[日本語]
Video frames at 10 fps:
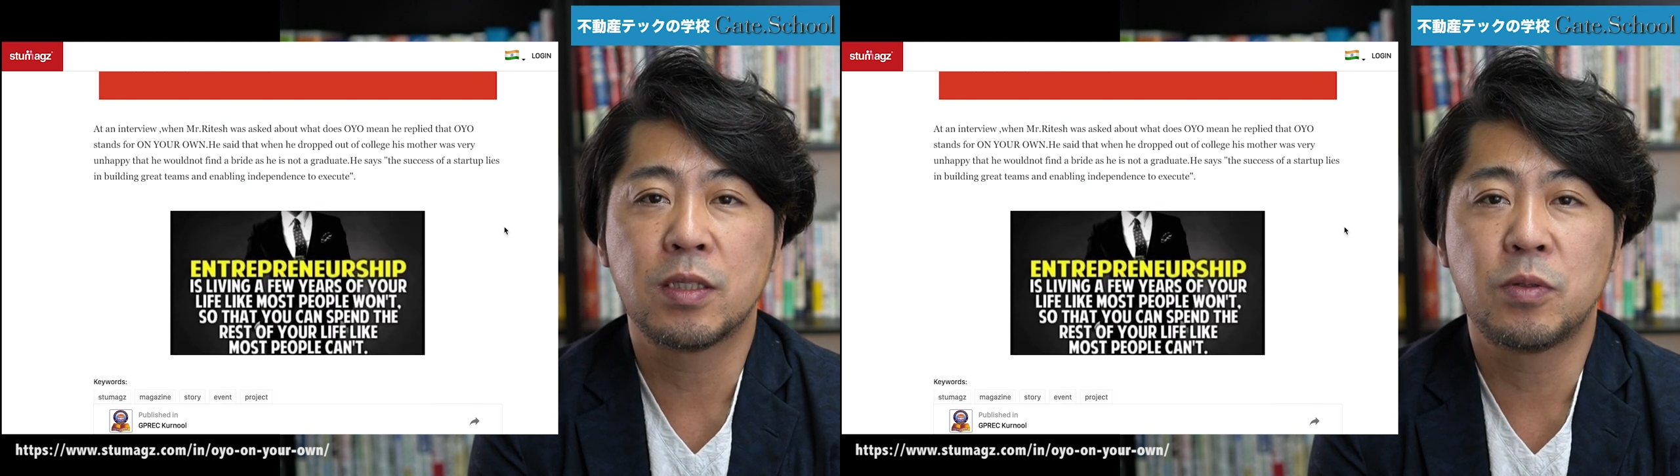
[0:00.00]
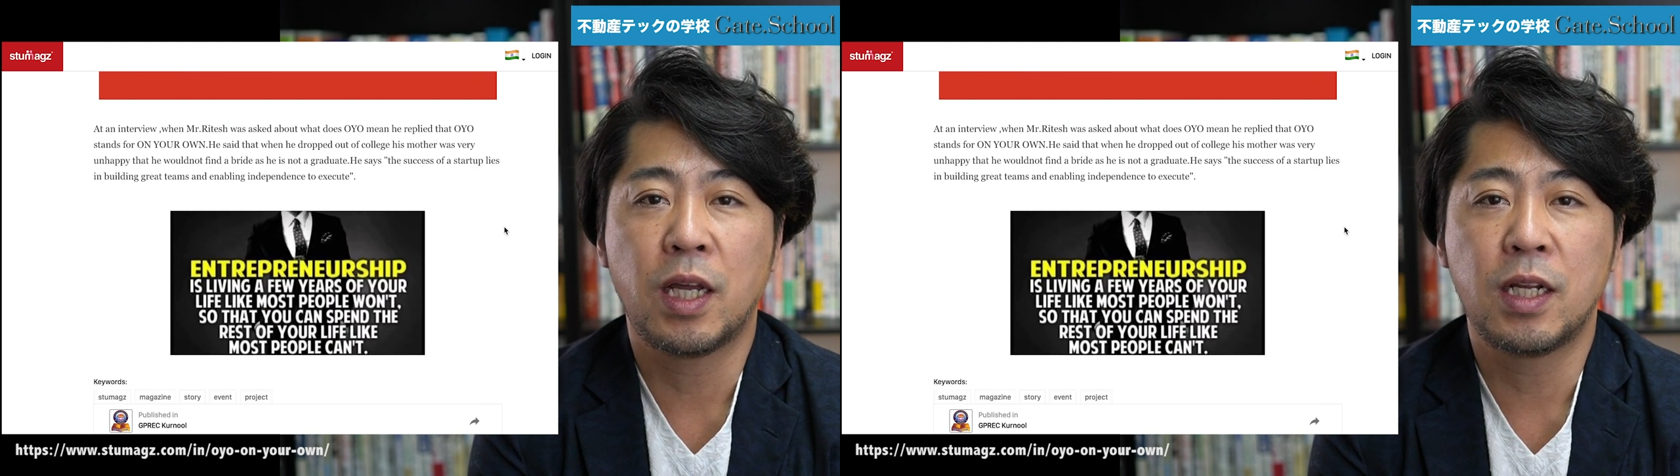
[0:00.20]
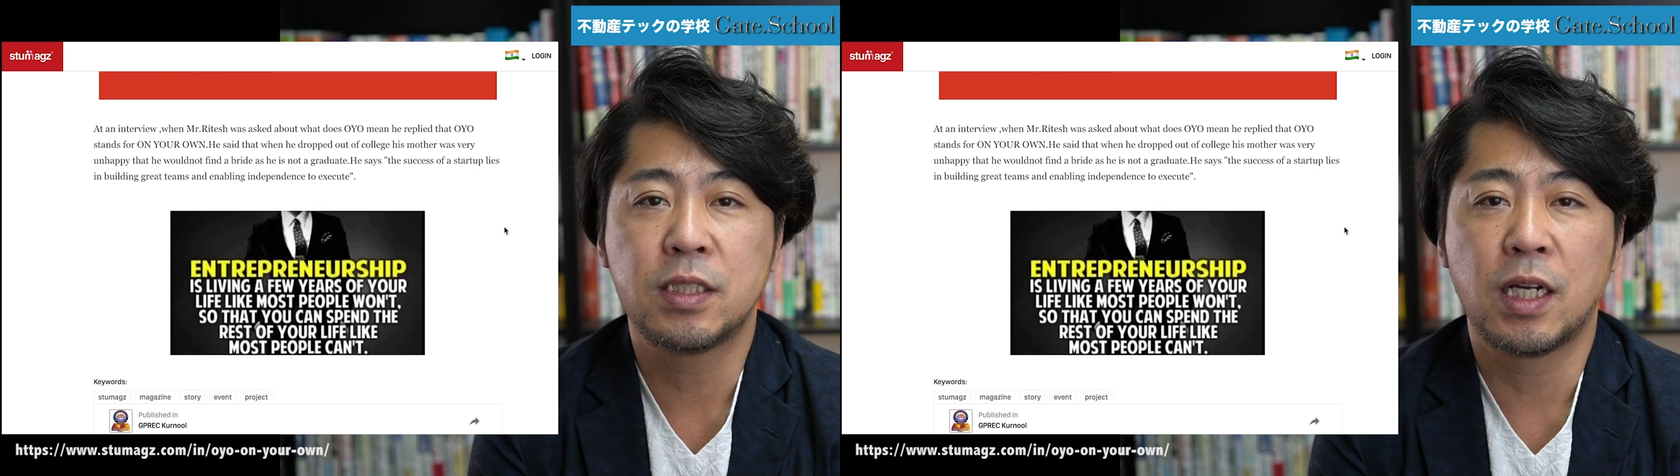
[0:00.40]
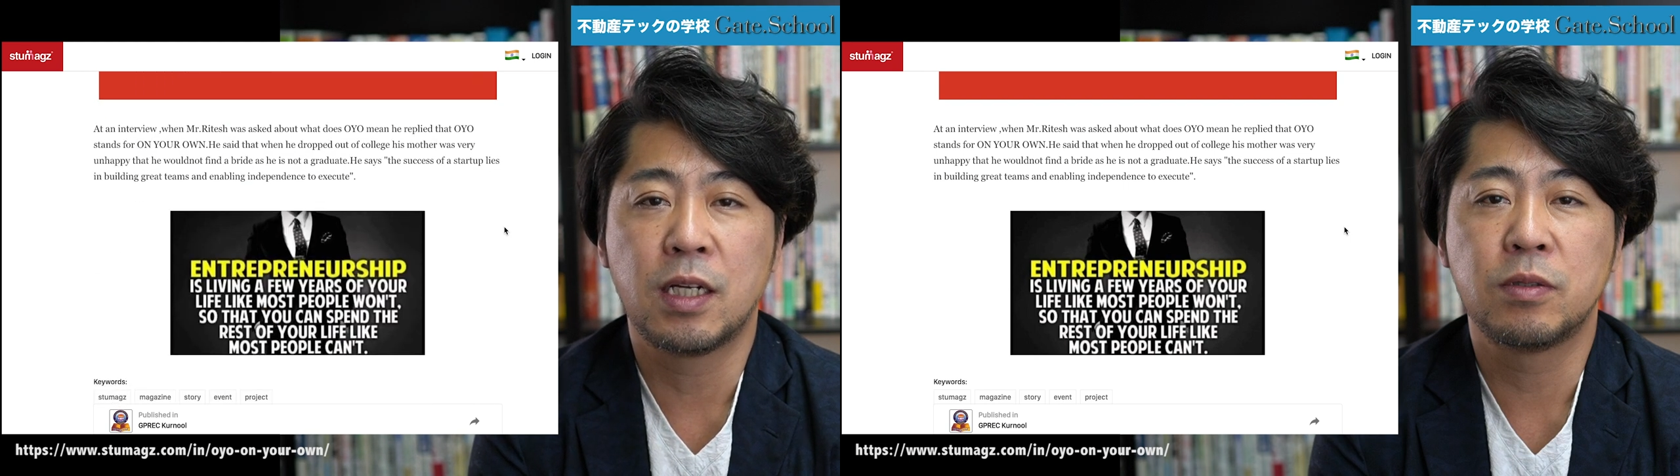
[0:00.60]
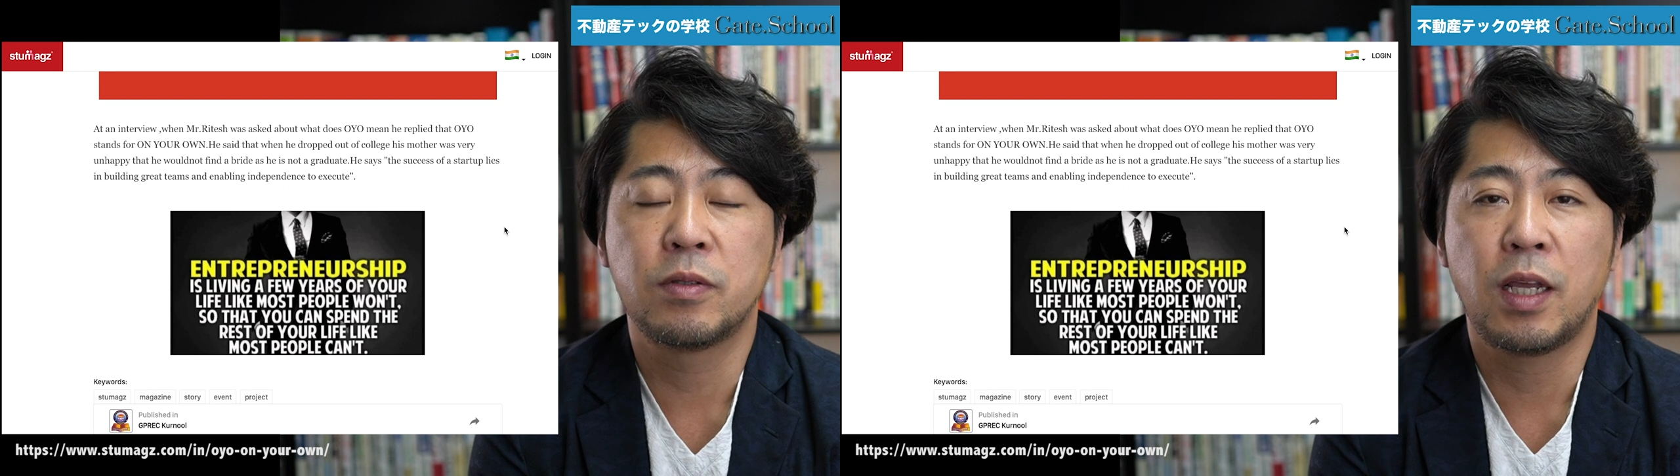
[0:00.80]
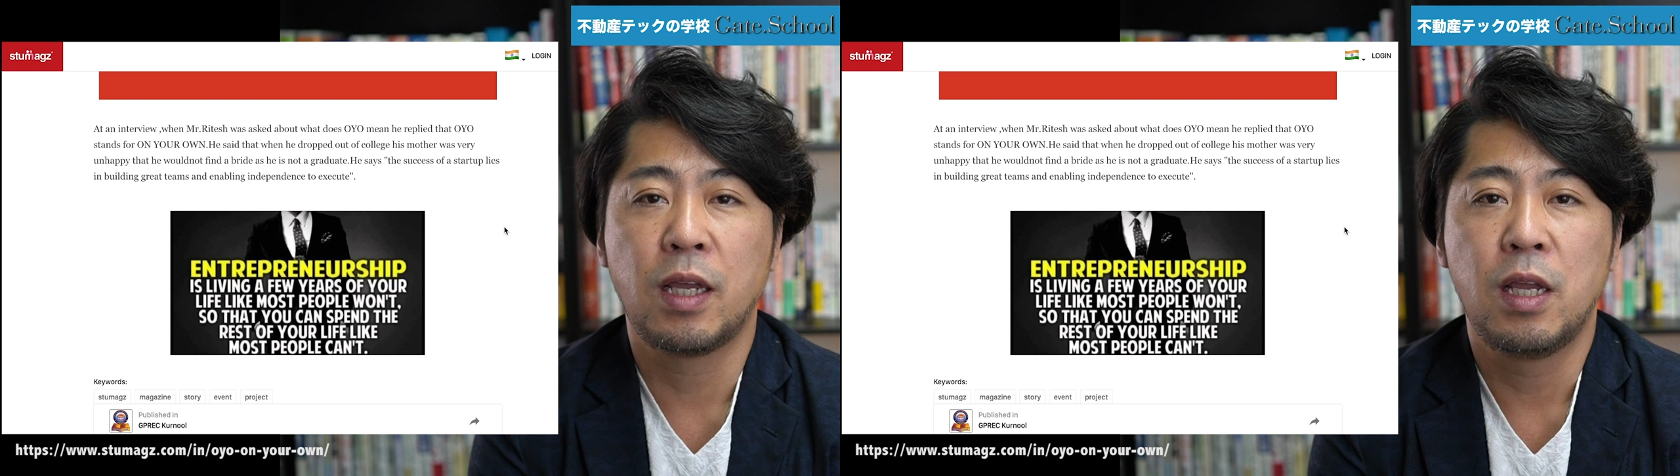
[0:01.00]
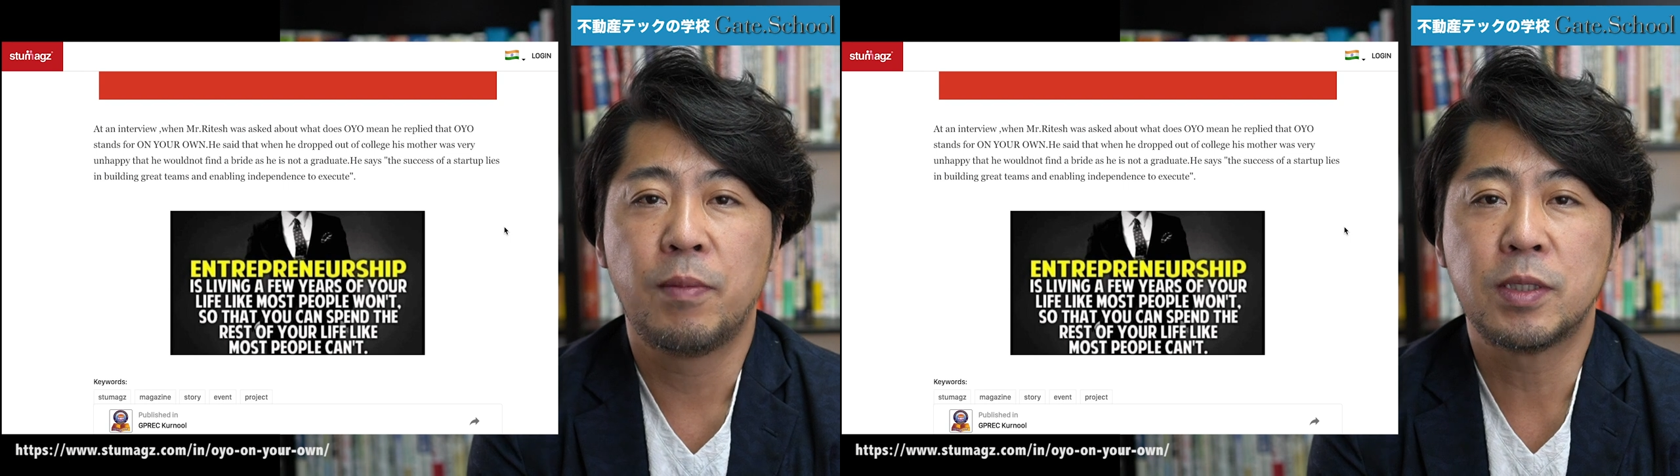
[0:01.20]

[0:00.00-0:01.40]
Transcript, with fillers: そんな話があるので、